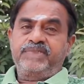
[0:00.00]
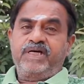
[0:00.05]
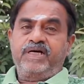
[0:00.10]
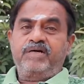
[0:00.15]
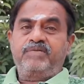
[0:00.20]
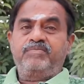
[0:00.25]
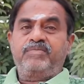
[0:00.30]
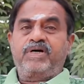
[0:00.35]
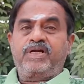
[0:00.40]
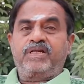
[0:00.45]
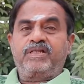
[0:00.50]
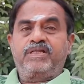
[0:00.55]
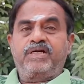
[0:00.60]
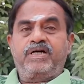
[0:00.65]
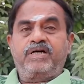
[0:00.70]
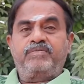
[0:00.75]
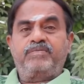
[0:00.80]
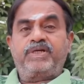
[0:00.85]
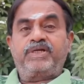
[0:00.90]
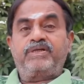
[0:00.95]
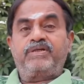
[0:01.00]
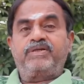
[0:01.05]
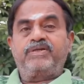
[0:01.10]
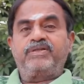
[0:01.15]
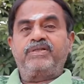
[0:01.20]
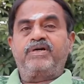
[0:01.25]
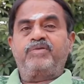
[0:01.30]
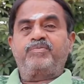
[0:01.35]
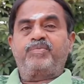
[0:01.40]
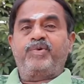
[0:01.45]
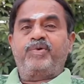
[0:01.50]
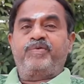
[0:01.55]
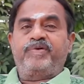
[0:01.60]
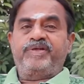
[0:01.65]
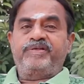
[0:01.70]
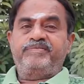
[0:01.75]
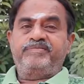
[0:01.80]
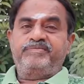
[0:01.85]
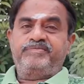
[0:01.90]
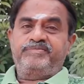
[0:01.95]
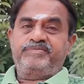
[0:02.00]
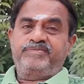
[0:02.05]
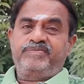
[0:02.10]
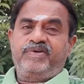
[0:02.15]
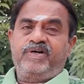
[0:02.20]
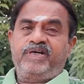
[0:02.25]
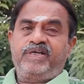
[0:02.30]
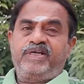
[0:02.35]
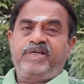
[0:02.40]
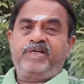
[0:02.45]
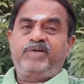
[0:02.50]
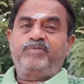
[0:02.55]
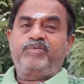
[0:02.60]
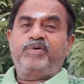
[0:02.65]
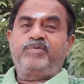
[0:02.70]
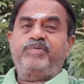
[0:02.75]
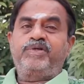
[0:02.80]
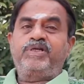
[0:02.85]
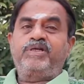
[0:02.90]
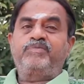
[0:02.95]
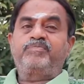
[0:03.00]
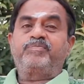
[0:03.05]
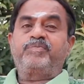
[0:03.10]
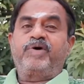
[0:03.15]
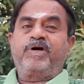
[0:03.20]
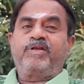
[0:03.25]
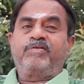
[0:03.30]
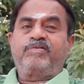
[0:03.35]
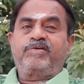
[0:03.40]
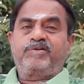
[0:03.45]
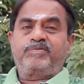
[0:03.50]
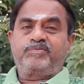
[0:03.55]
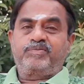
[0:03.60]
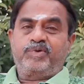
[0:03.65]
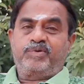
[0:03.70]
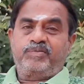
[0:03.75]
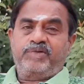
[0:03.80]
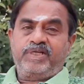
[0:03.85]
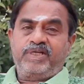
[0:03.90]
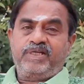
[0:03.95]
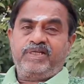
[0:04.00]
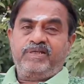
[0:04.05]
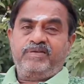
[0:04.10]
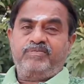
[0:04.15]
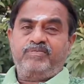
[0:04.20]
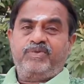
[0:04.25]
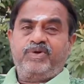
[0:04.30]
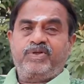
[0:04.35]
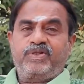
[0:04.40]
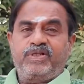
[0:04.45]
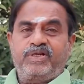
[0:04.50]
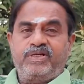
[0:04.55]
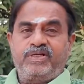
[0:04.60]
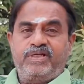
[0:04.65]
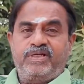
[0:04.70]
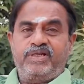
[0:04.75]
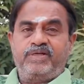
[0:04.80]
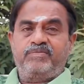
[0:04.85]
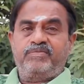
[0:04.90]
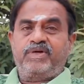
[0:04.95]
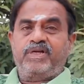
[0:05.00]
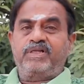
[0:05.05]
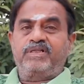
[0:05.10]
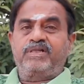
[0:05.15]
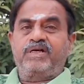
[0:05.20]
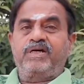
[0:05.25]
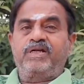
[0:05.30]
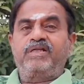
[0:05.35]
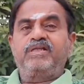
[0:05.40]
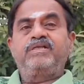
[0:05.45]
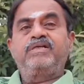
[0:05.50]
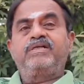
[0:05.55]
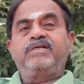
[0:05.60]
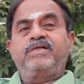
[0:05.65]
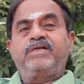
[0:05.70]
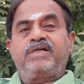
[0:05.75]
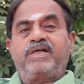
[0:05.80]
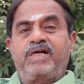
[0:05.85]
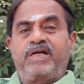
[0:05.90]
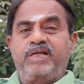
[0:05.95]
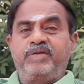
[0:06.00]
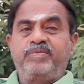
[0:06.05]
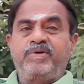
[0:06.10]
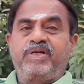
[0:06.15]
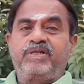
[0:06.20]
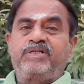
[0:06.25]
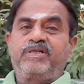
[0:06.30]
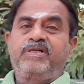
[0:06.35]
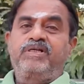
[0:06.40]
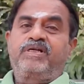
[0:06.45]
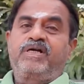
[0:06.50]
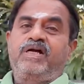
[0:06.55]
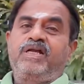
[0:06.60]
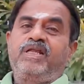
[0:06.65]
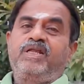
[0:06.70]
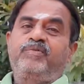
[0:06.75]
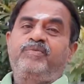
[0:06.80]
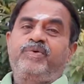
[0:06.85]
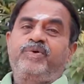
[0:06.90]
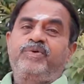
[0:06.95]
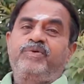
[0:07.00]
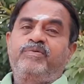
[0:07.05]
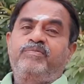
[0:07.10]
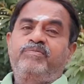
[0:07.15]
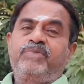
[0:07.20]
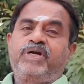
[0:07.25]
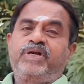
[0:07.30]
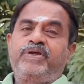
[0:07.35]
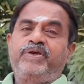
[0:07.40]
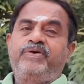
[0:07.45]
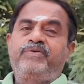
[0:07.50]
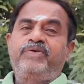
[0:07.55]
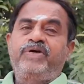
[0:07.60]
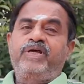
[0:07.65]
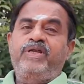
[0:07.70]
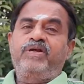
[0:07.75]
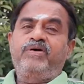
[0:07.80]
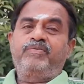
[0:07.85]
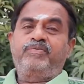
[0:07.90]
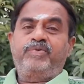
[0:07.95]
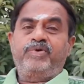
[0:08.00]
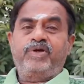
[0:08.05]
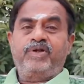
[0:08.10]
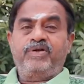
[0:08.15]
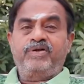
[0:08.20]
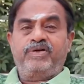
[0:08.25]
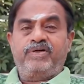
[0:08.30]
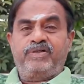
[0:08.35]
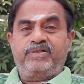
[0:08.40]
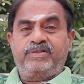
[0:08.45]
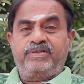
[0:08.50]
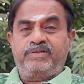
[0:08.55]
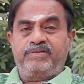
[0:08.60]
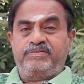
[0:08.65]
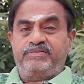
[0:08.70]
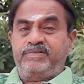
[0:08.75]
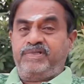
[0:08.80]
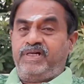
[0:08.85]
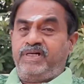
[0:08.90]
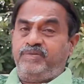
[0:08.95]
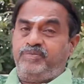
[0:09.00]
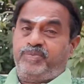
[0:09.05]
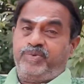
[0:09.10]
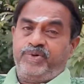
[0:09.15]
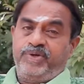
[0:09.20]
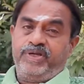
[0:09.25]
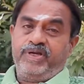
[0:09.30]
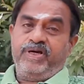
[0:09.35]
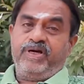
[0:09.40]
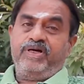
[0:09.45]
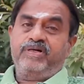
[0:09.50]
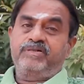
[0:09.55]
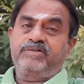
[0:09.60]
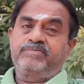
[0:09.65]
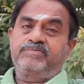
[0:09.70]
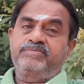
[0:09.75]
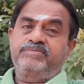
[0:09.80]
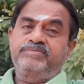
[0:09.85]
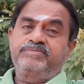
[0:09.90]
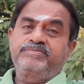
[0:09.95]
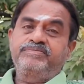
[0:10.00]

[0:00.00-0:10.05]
நான் மறந்தால் மட்டும்தான் போவேன் வாக்கிங்கும் போக மாட்டேன் பால் வாங்கவும் போக மாட்டேன் முதல் நாள் நைட்டு மறந்தால் கண்டிப்பாக அடுத்த நாள் காலையில் போகணும் மழையோ வெயிலோ புயலோ அது போயே ஆகணும்